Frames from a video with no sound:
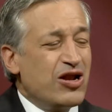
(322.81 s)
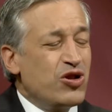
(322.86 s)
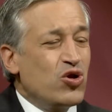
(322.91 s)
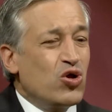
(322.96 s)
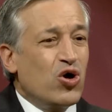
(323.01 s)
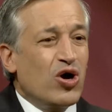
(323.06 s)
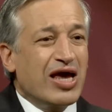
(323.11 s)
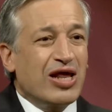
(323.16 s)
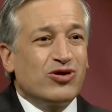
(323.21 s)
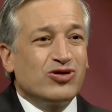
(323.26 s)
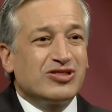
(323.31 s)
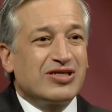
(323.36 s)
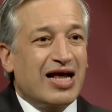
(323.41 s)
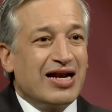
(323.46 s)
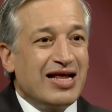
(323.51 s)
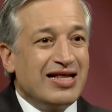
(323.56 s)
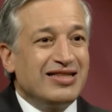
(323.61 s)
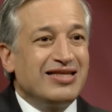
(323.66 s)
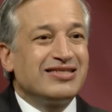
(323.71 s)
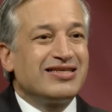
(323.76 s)
Llenó
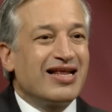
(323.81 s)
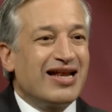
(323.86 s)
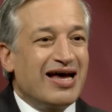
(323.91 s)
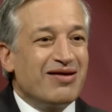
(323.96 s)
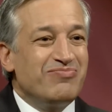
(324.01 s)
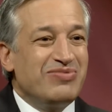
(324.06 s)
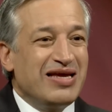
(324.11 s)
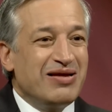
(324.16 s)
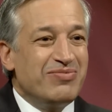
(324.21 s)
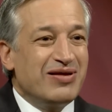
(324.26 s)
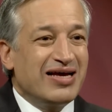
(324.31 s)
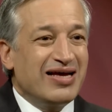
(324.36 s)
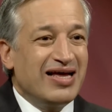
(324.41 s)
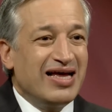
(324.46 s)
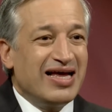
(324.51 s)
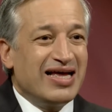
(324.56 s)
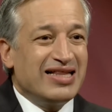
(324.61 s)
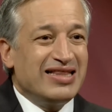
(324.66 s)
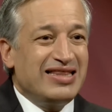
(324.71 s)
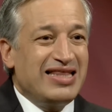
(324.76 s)
Jerusalén, dice la Biblia,
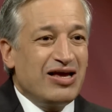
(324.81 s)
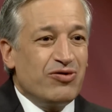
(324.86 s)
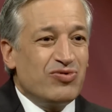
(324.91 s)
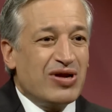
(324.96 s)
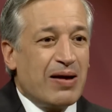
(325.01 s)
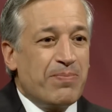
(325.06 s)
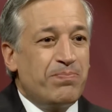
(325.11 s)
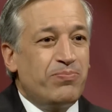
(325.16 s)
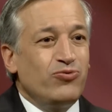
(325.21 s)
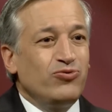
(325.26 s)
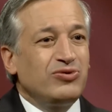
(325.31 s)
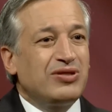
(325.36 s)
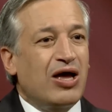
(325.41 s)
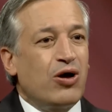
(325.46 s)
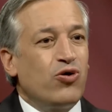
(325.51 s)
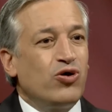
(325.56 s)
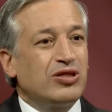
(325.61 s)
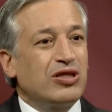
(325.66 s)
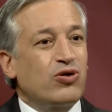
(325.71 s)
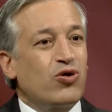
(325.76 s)
de una punta a
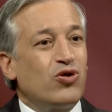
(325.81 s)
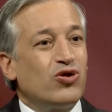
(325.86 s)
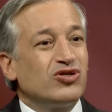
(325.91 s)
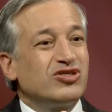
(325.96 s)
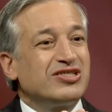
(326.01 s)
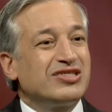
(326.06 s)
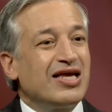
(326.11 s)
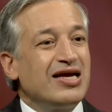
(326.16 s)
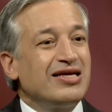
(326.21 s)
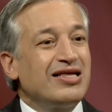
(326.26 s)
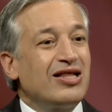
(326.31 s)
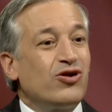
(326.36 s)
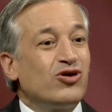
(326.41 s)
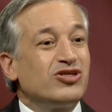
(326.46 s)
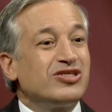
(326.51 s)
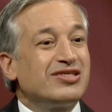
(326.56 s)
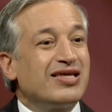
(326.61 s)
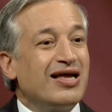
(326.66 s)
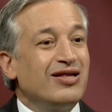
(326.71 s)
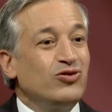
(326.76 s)
otra con los sangre de los
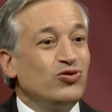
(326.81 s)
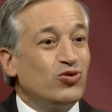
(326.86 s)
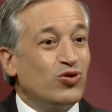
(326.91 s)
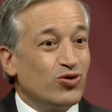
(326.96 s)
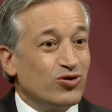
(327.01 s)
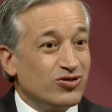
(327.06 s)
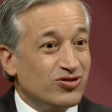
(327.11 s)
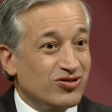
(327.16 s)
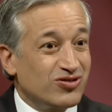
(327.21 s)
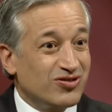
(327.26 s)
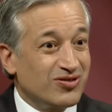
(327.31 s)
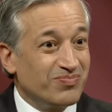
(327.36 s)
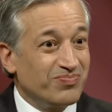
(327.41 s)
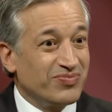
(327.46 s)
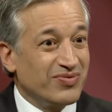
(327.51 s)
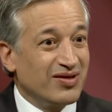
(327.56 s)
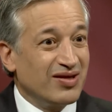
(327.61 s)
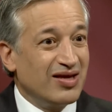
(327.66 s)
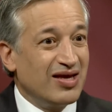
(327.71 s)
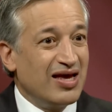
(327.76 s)
santos.
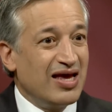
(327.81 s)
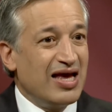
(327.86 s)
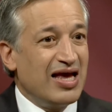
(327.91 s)
Mm.